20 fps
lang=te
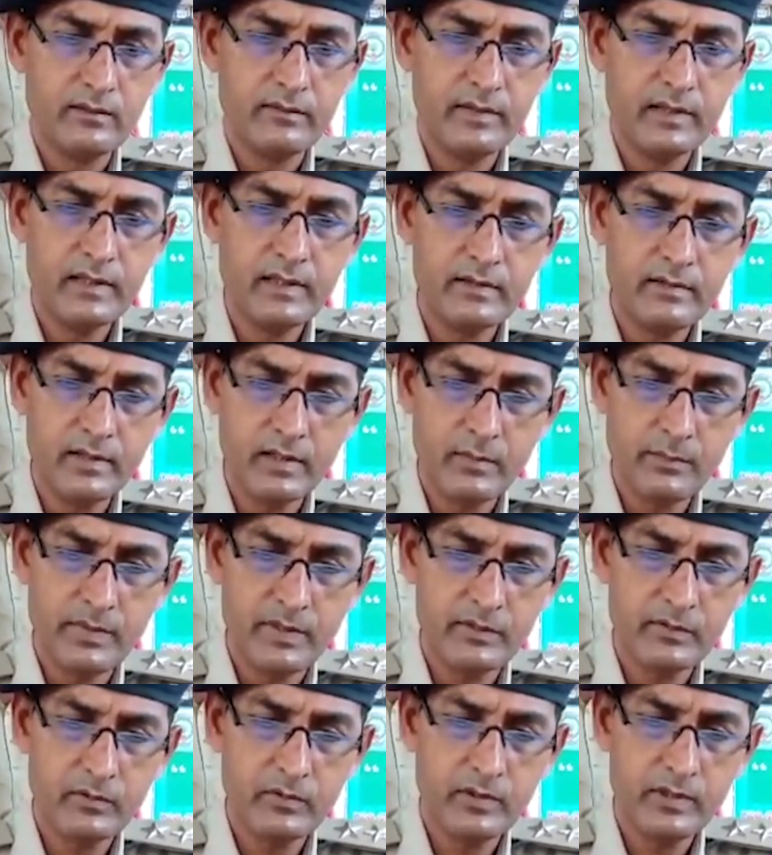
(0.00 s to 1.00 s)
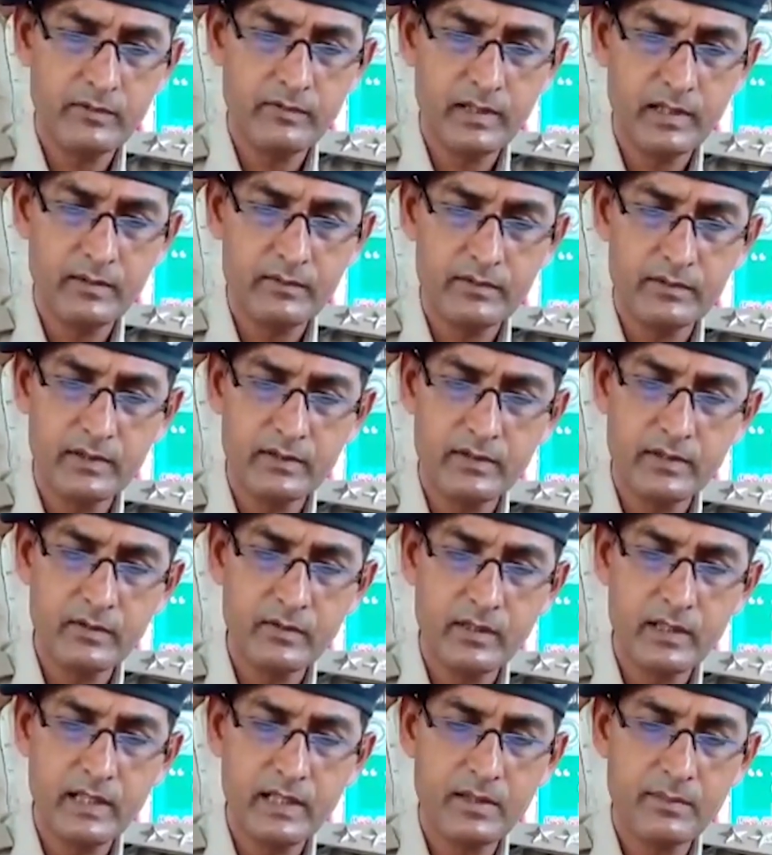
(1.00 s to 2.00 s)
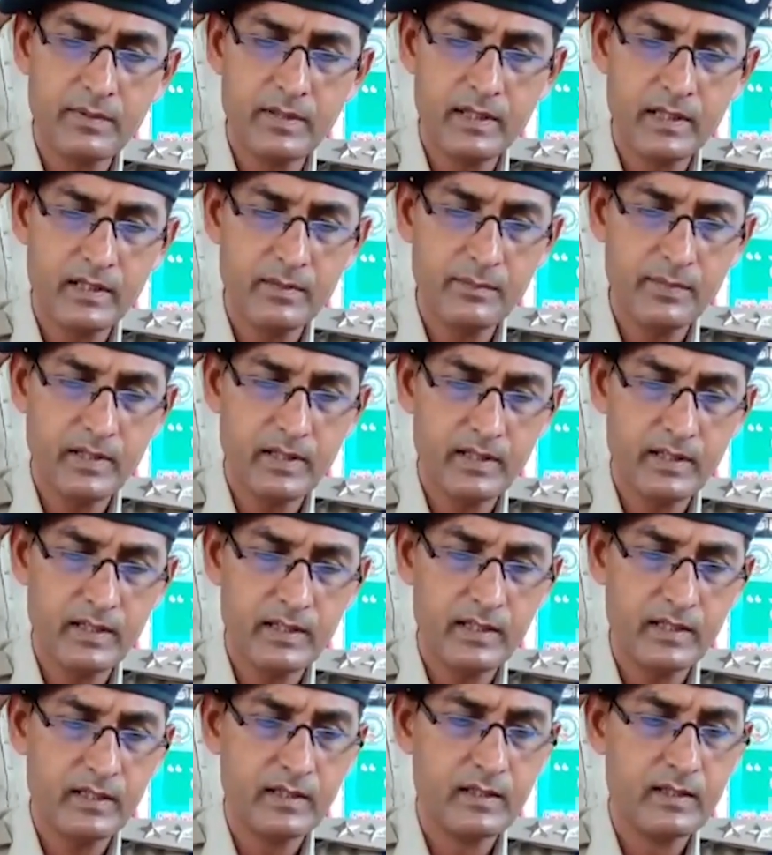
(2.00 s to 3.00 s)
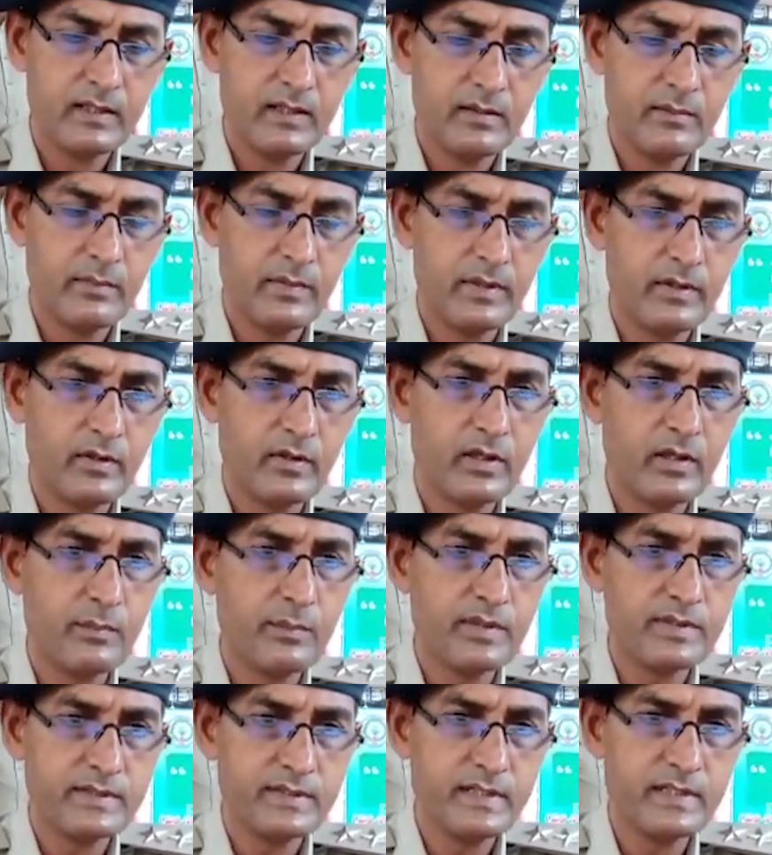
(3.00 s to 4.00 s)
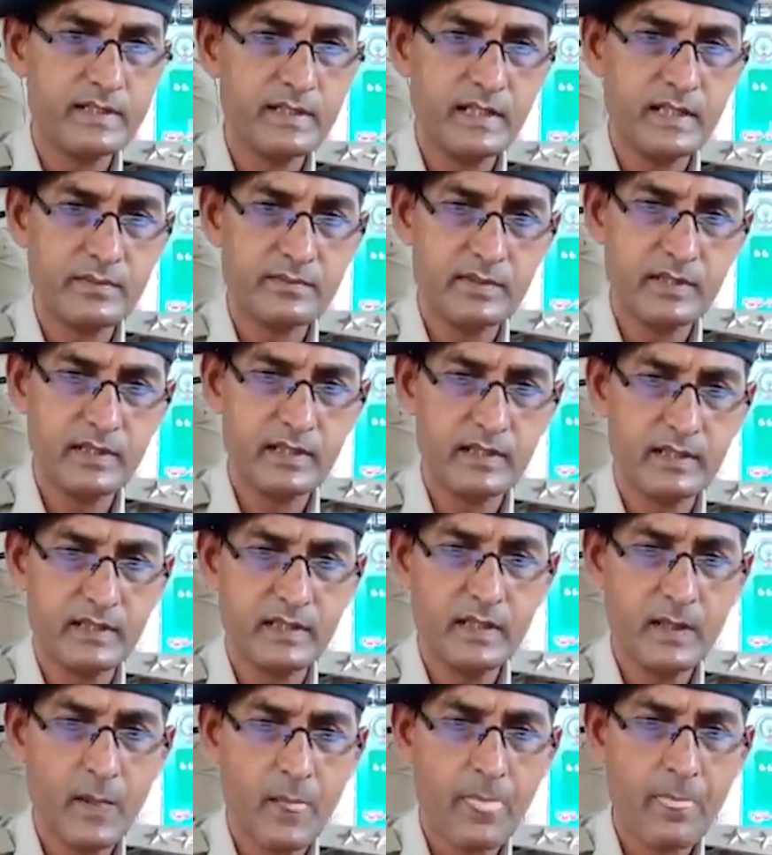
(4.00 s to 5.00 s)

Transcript: వెళ్ళి వాళ్ళని పట్టుకొని వాళ్ళ వద్ద నుండి ఒక గడ్డపార పార మరియు ఒక గంప సీజ్ చేయడం జరిగింది